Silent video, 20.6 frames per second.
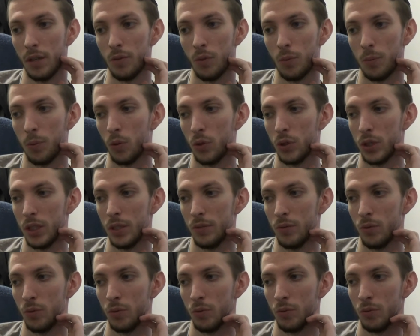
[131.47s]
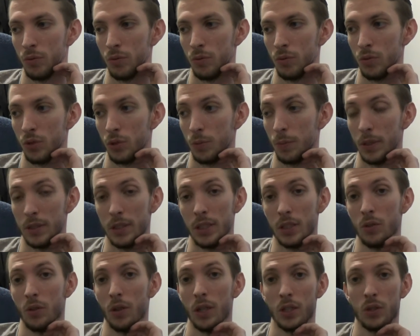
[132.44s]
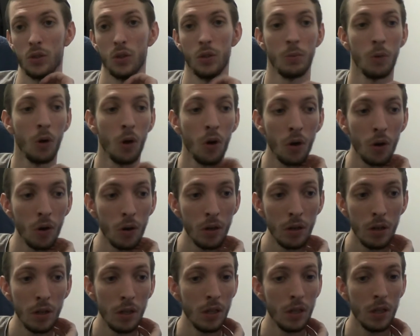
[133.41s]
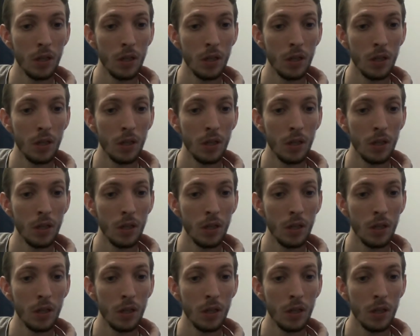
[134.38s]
vos projets vont se passer correctement.